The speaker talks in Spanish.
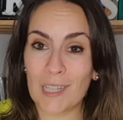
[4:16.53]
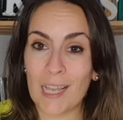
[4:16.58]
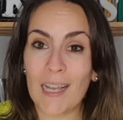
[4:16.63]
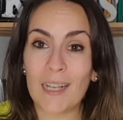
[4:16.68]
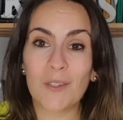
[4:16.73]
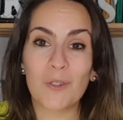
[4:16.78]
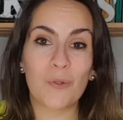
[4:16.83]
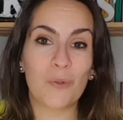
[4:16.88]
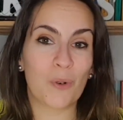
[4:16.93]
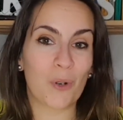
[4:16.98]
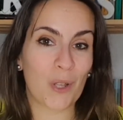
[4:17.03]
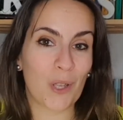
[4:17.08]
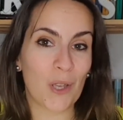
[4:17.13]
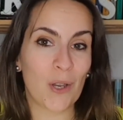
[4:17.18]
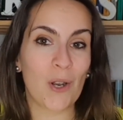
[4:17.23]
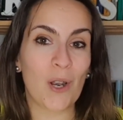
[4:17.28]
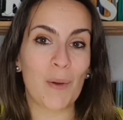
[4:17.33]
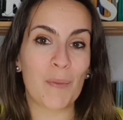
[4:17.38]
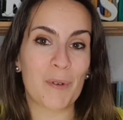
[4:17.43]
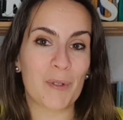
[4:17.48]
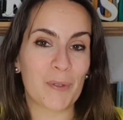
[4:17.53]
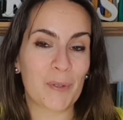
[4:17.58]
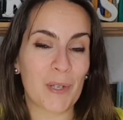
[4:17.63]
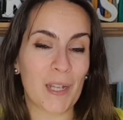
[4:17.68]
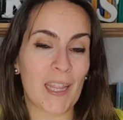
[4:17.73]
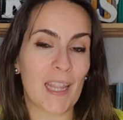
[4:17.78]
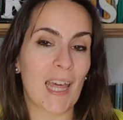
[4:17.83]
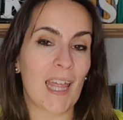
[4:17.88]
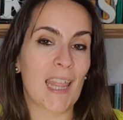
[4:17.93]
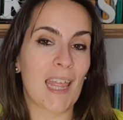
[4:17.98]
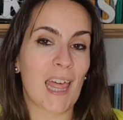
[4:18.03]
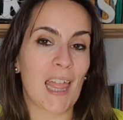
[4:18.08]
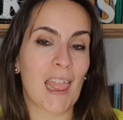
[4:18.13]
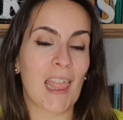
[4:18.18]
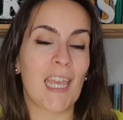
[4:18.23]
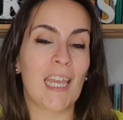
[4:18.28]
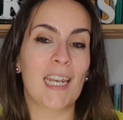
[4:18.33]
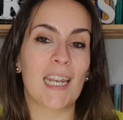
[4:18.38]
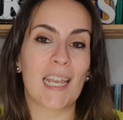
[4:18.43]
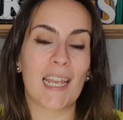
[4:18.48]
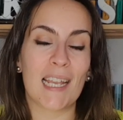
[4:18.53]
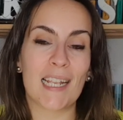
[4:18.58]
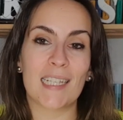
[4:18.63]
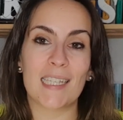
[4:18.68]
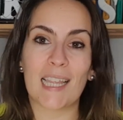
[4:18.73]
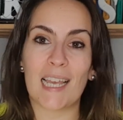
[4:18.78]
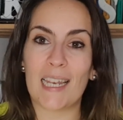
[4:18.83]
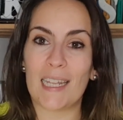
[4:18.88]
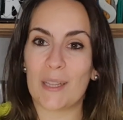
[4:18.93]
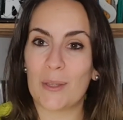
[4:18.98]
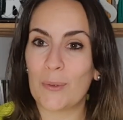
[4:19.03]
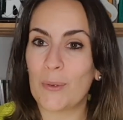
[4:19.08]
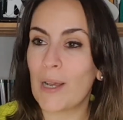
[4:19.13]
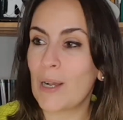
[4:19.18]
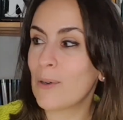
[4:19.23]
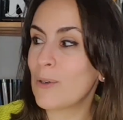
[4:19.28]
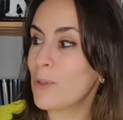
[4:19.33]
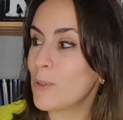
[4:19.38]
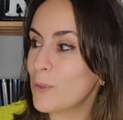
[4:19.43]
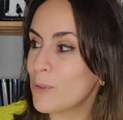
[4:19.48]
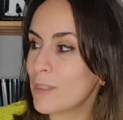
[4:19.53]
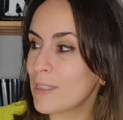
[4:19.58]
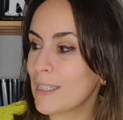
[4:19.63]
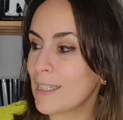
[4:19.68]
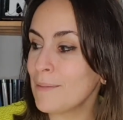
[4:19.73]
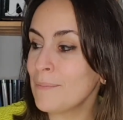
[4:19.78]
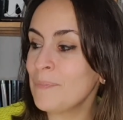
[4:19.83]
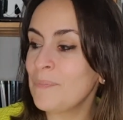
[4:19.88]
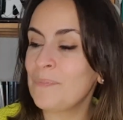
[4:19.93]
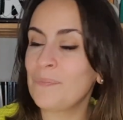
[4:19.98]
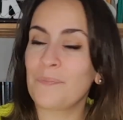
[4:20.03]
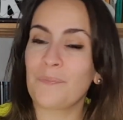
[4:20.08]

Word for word: tag surgió la oportunidad de hacer esta lectura conjunta